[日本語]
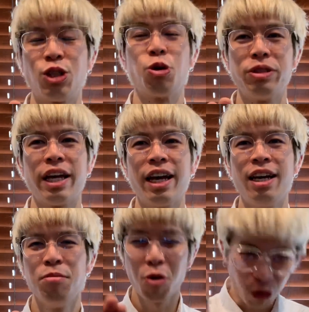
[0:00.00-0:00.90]
直前、
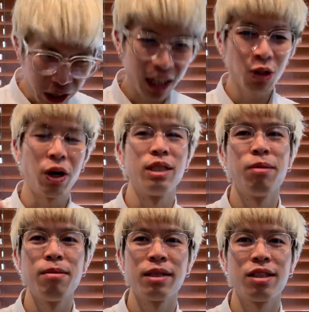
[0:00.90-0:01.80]
もうこれからショー始
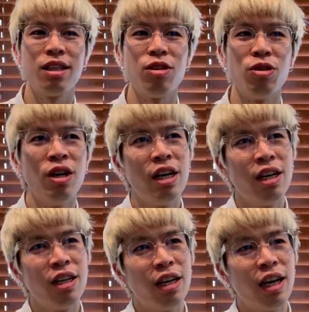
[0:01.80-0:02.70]
まりますっていう、
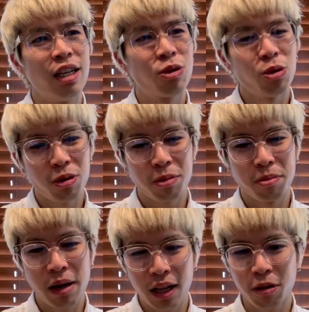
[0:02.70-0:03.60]
えー、その
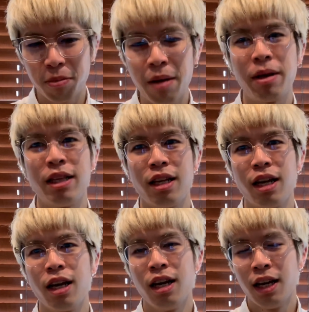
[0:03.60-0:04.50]
前の場面で